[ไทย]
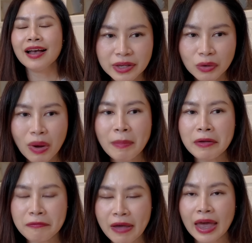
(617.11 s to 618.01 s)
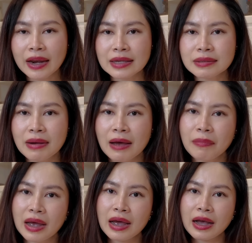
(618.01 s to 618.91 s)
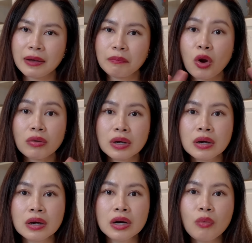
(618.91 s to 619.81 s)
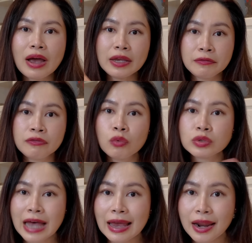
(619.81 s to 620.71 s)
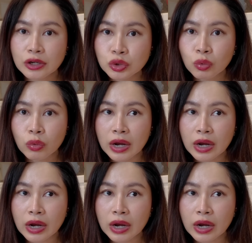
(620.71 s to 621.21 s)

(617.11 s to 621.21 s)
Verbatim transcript: คิดว่าไม่แฟร์นะสำหรับอ่าบล็อกเกอร์ หรือว่า อินฟลูสายลักชู